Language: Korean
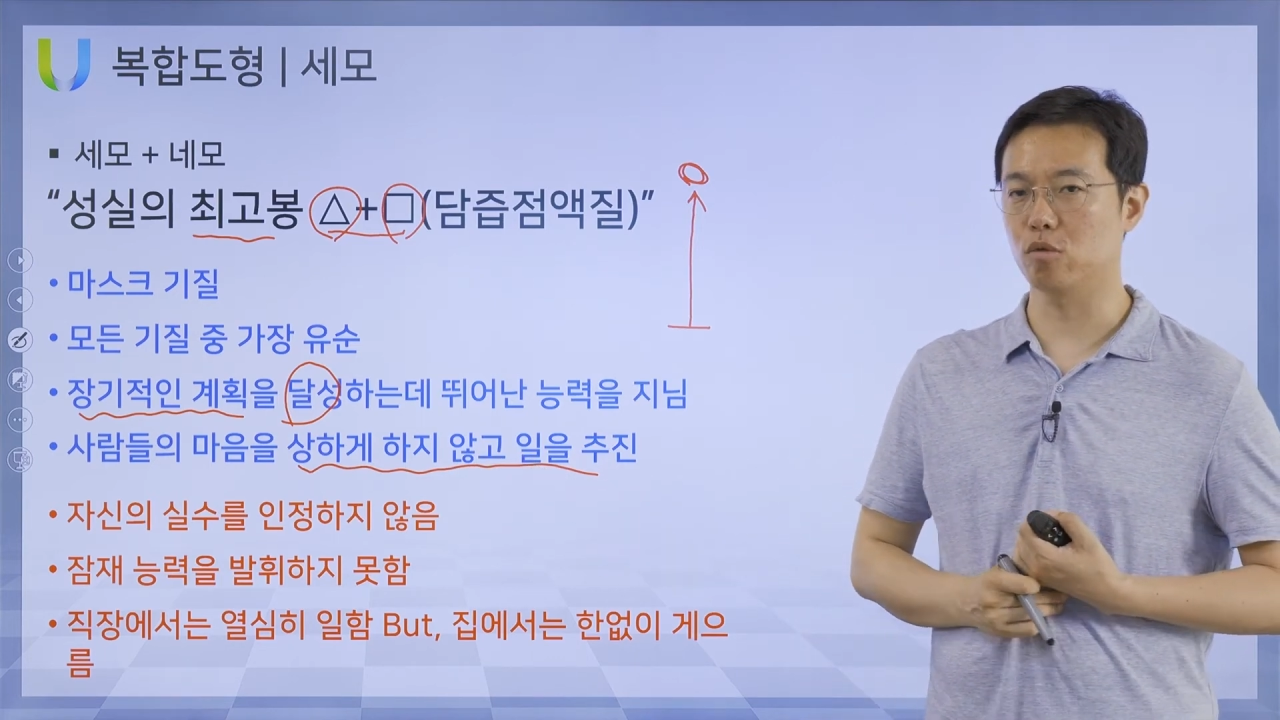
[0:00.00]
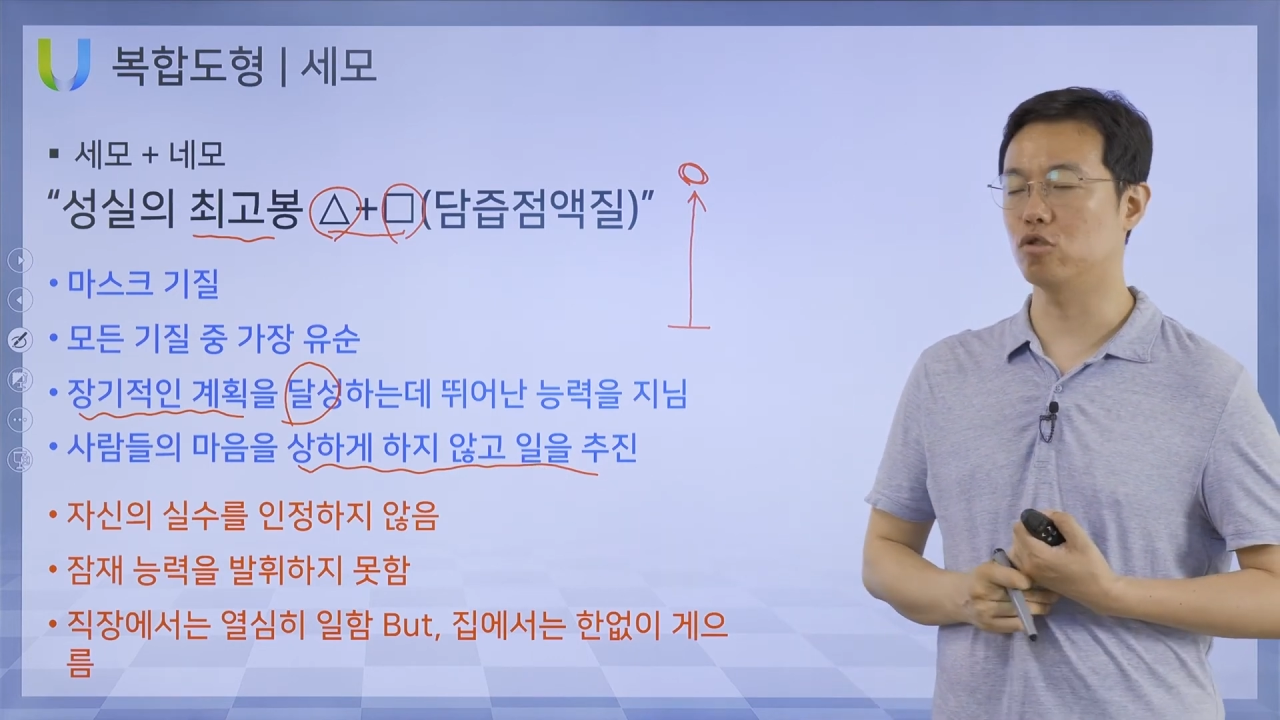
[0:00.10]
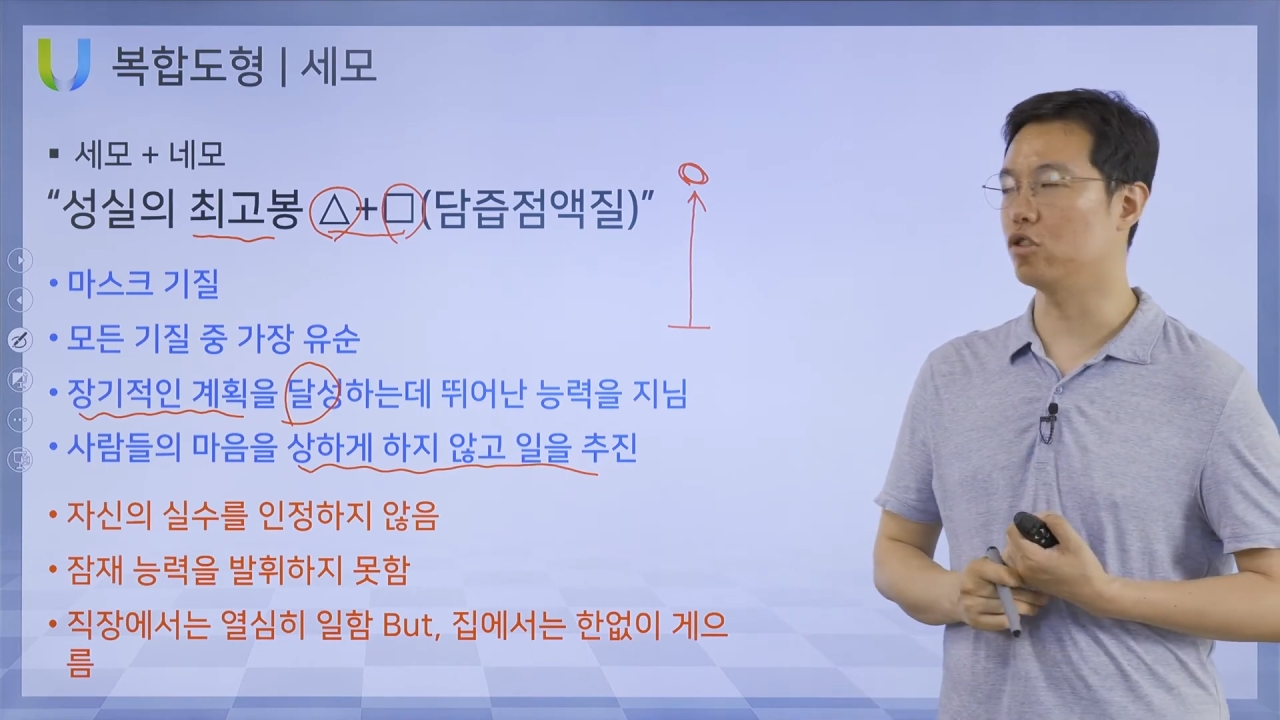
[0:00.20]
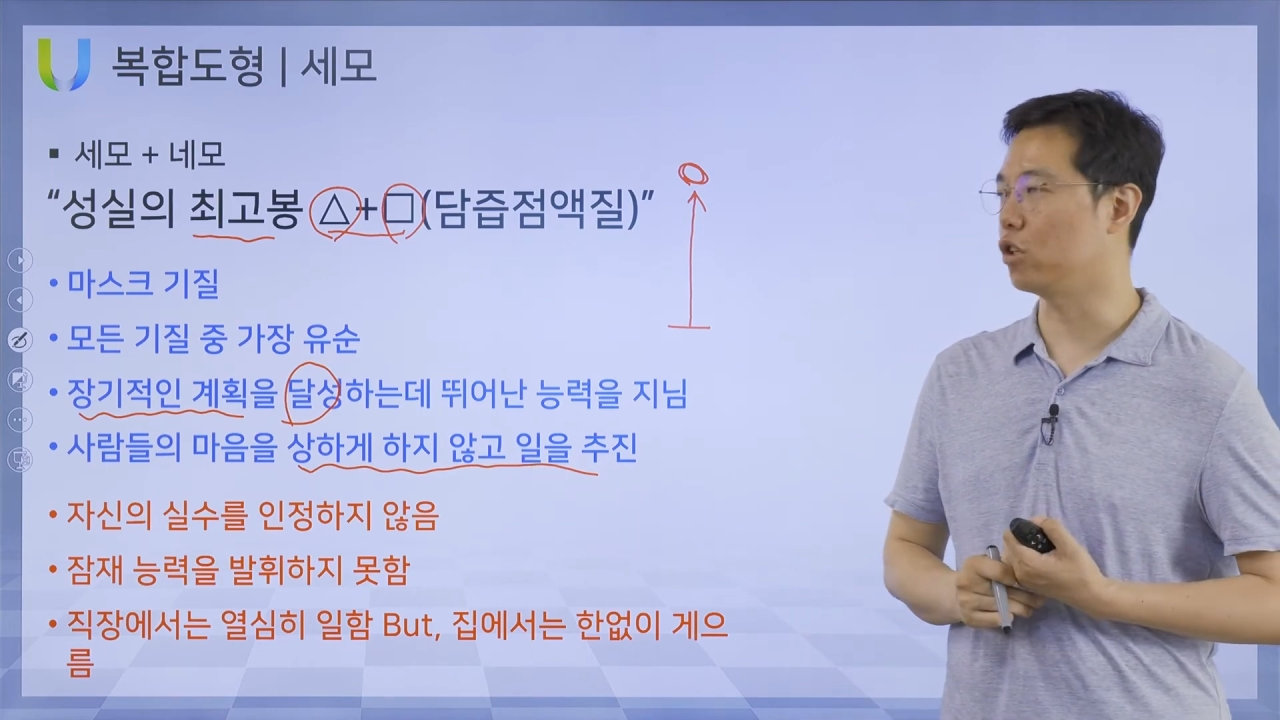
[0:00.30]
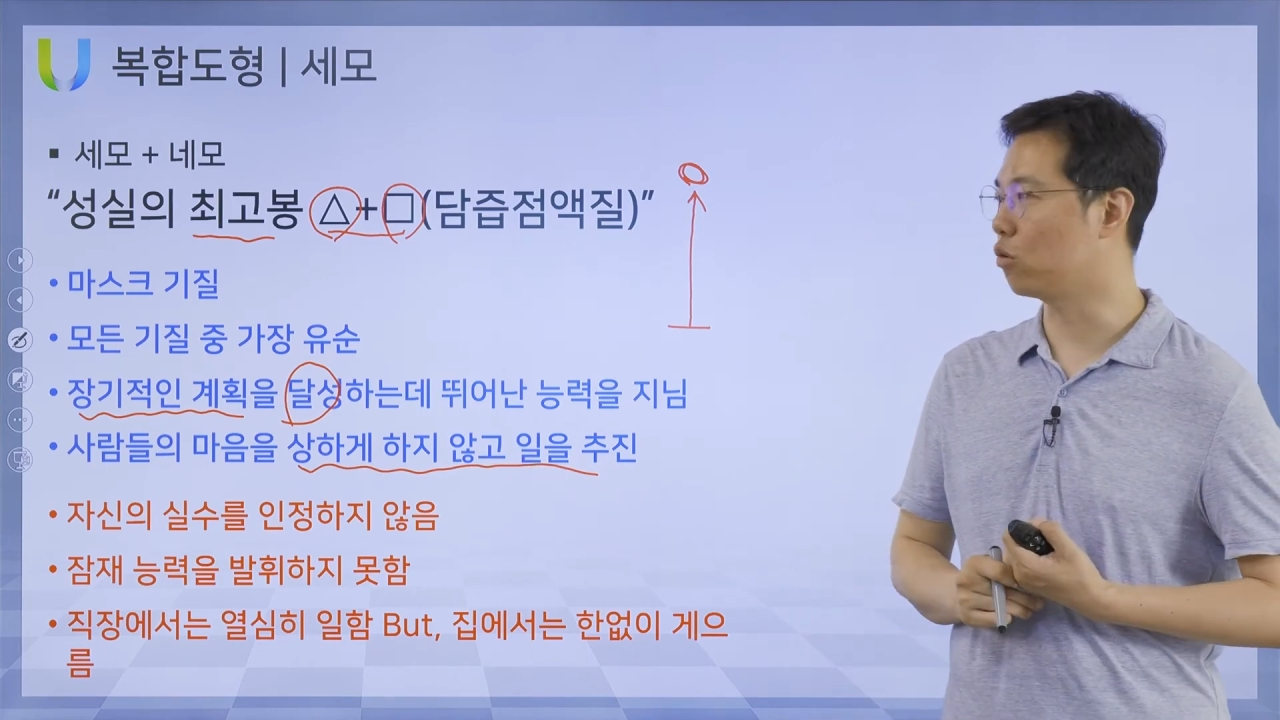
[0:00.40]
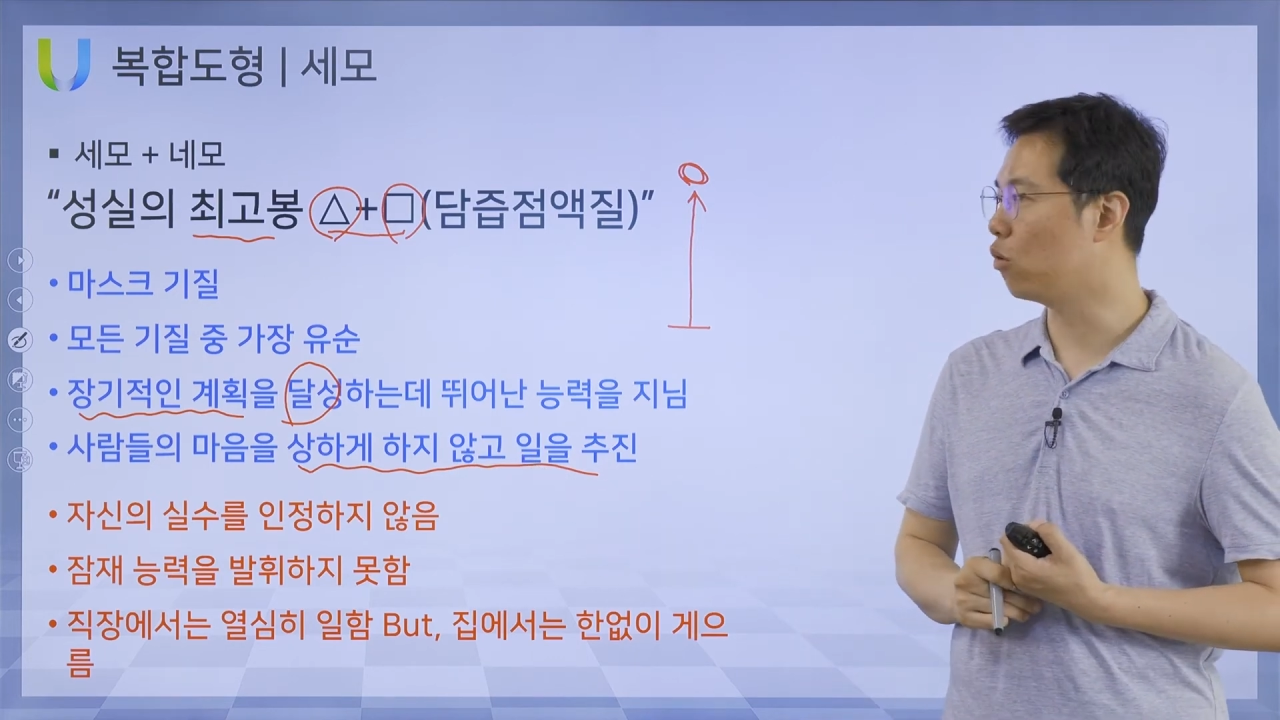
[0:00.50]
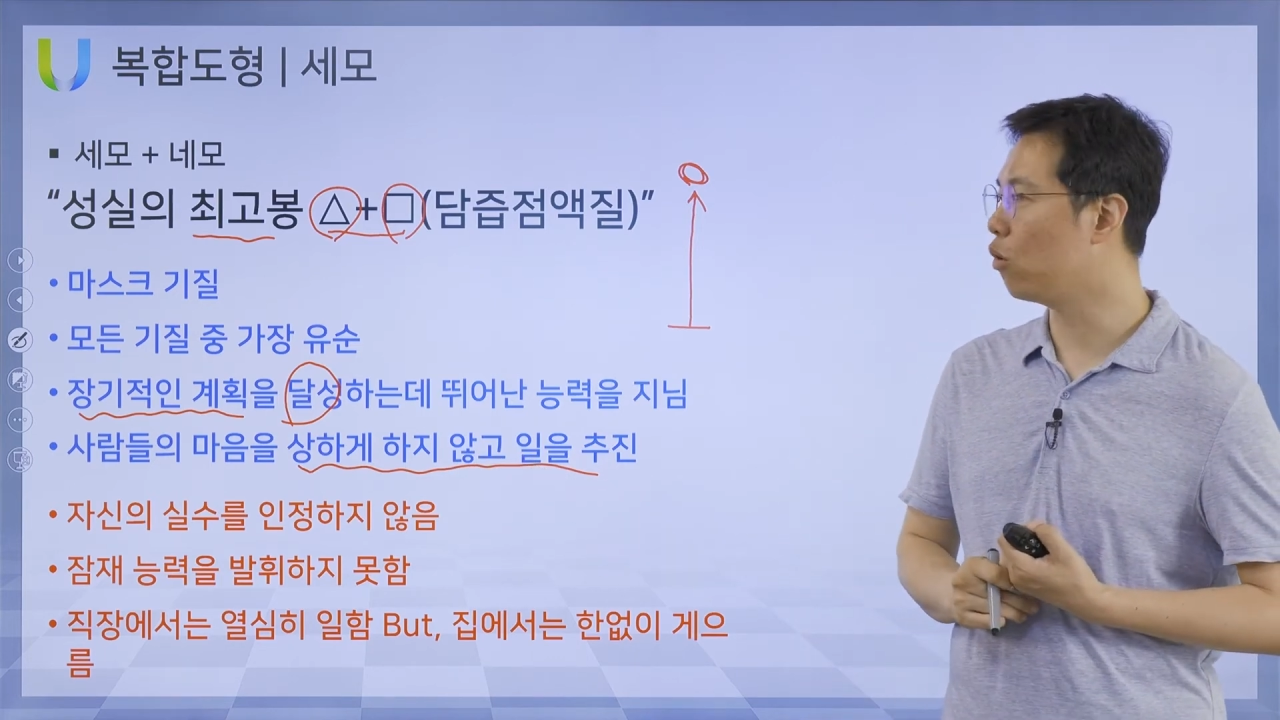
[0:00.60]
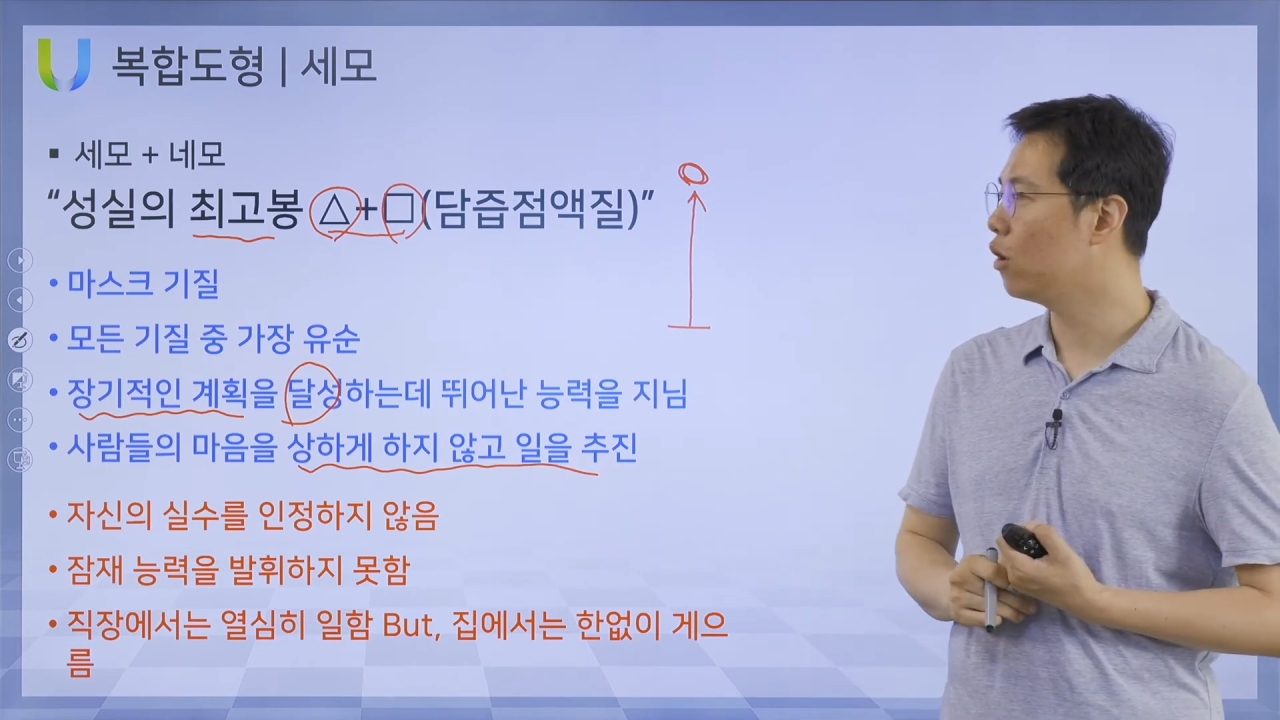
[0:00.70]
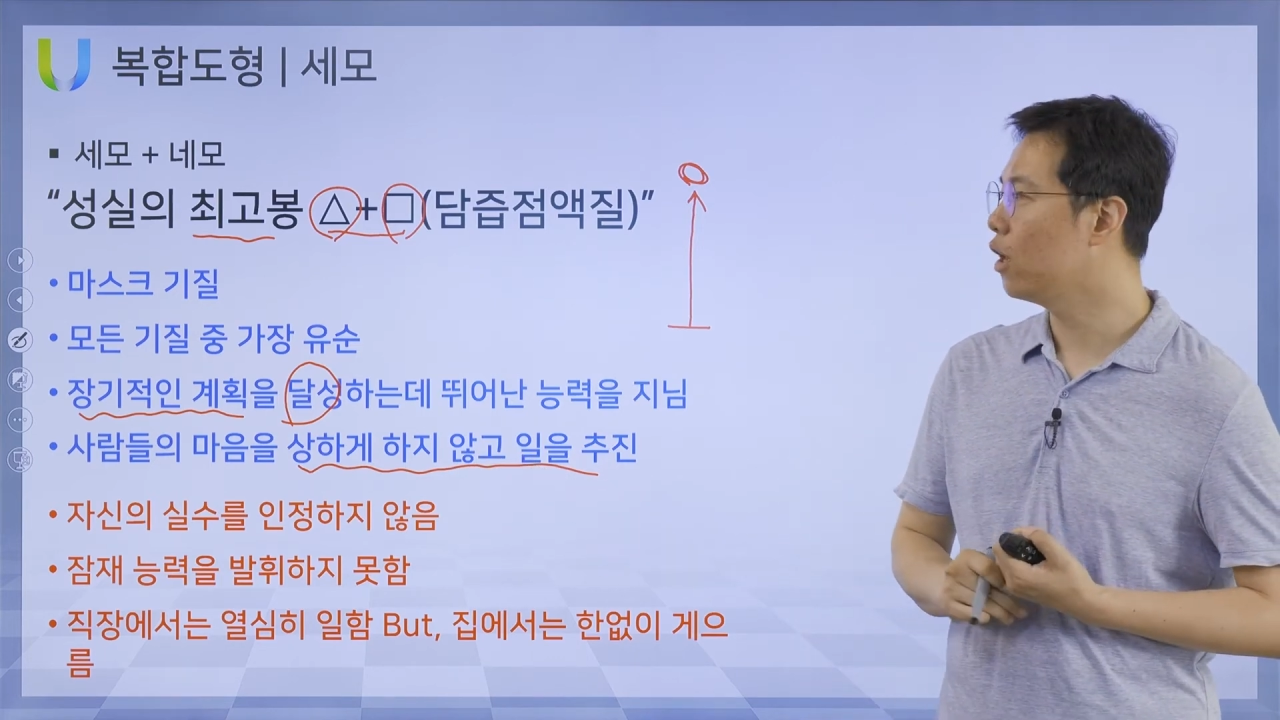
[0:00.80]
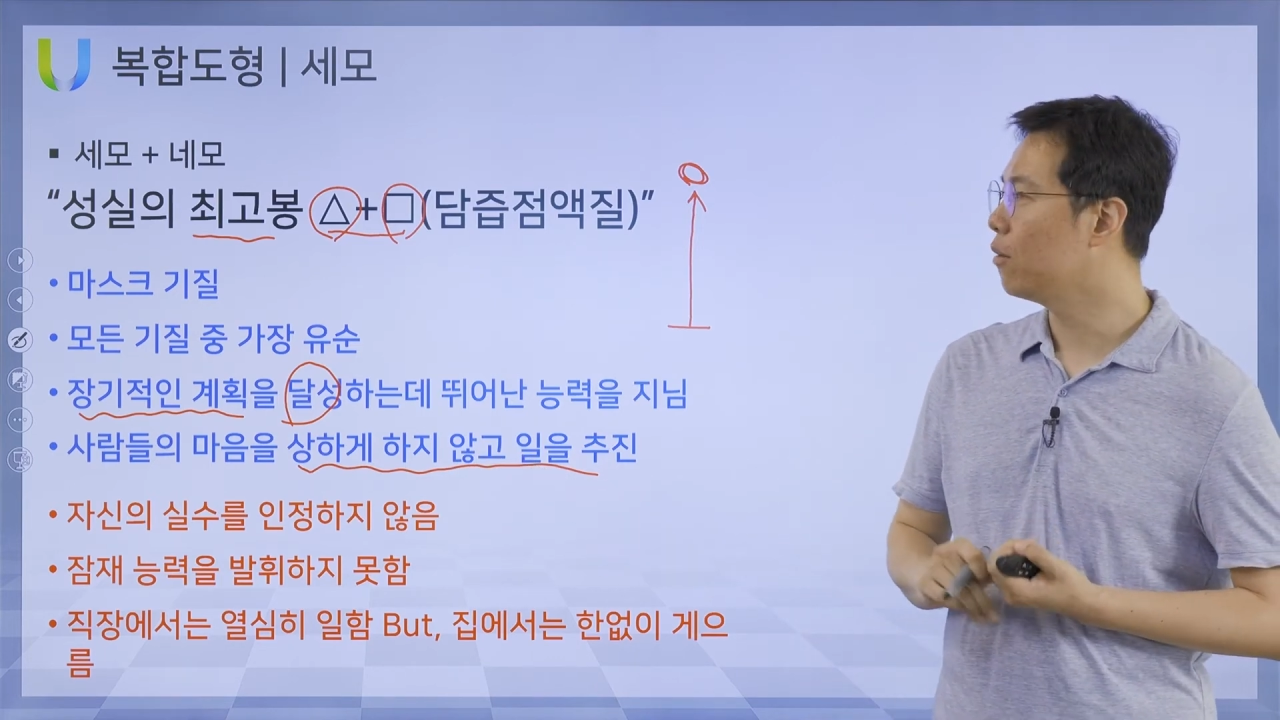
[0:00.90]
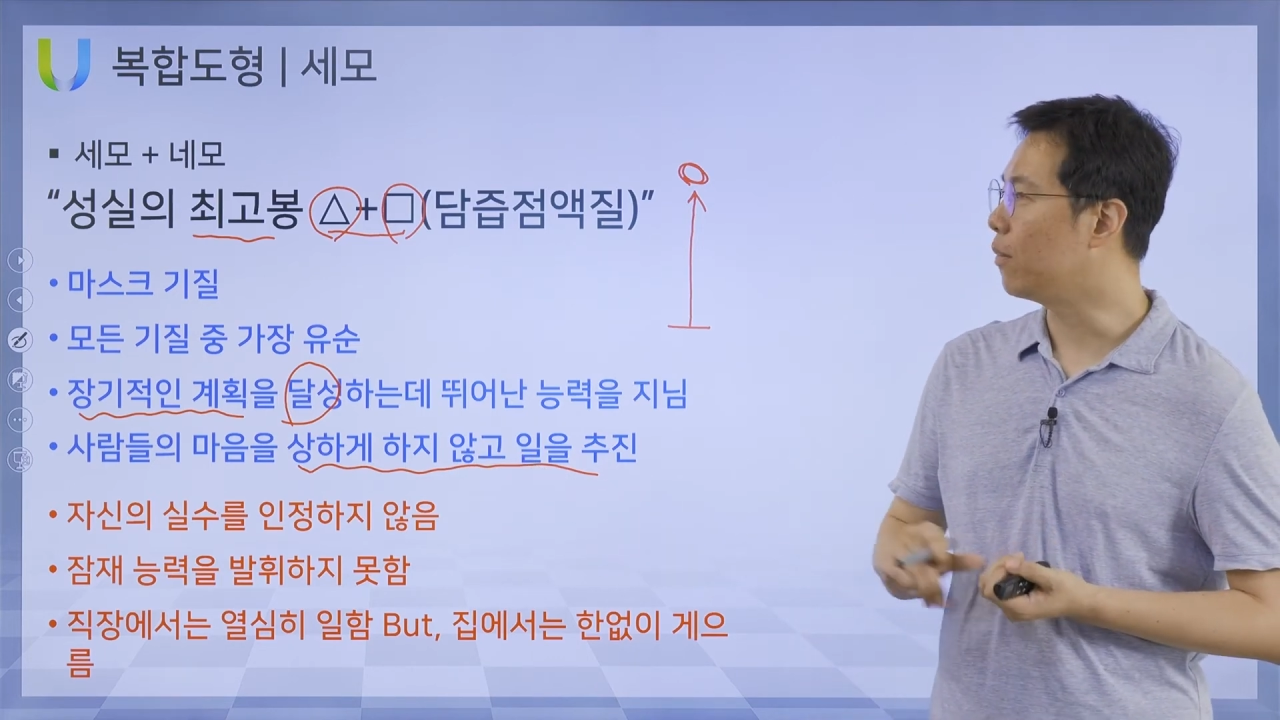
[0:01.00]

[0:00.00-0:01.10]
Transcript: 볼 수 있고,